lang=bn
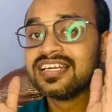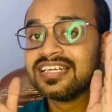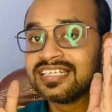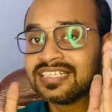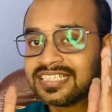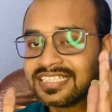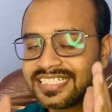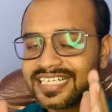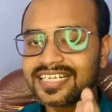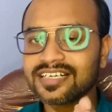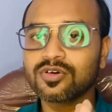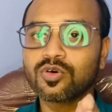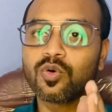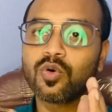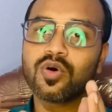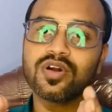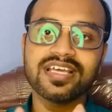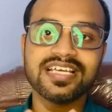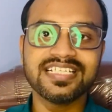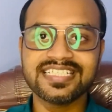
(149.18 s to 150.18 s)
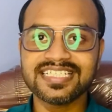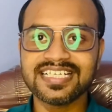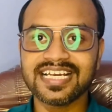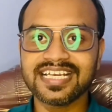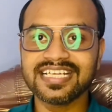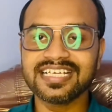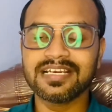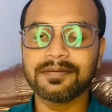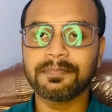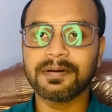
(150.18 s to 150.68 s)
নিজের কোড
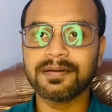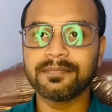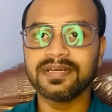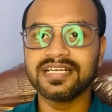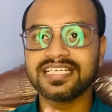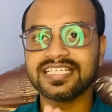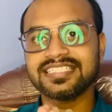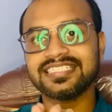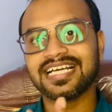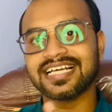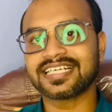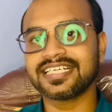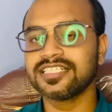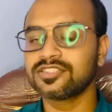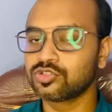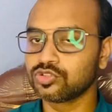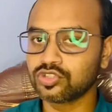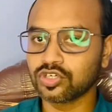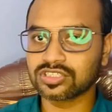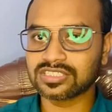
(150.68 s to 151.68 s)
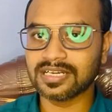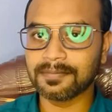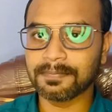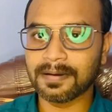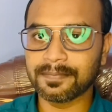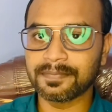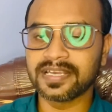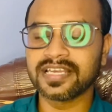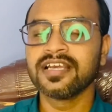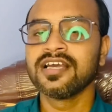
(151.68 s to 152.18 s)
ইঞ্জিনিয়ারিং ডিপার্টমেন্টে চাকরির সুযোগটা
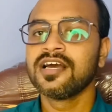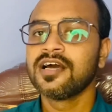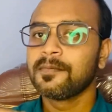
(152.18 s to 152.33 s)
পাবে